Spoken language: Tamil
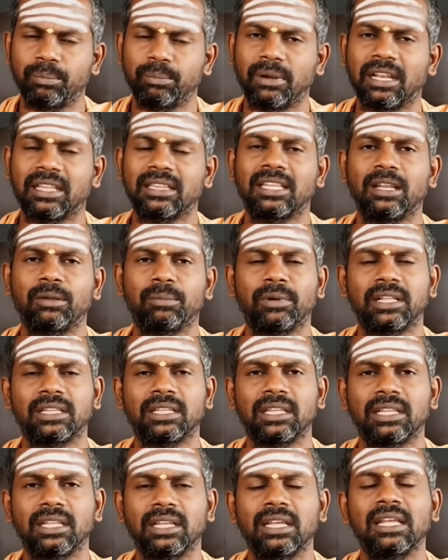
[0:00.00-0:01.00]
படத்தில்
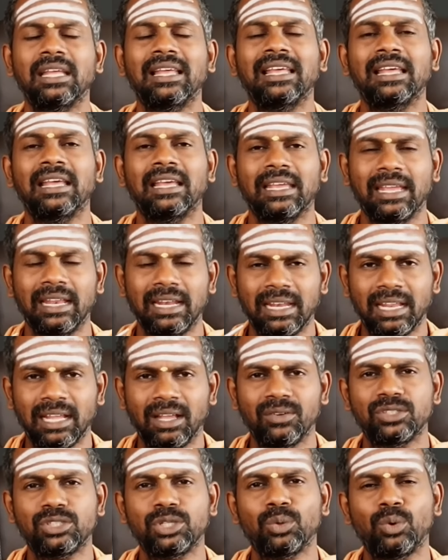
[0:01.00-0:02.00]
பார்த்தது எல்லா
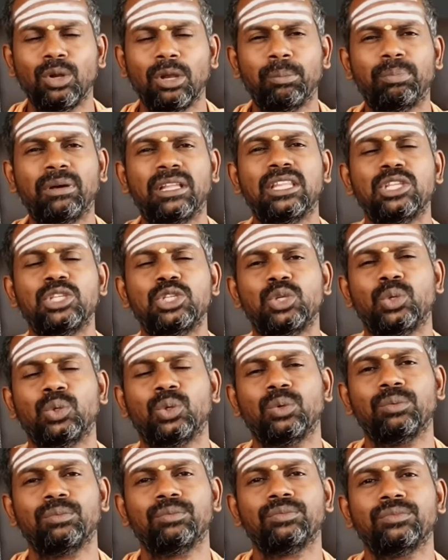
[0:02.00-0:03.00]
விஷயம் உள்ளே
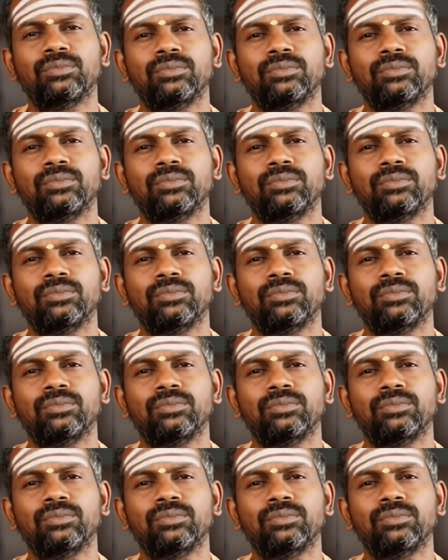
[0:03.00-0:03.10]
பதிஞ்சிருக்கும்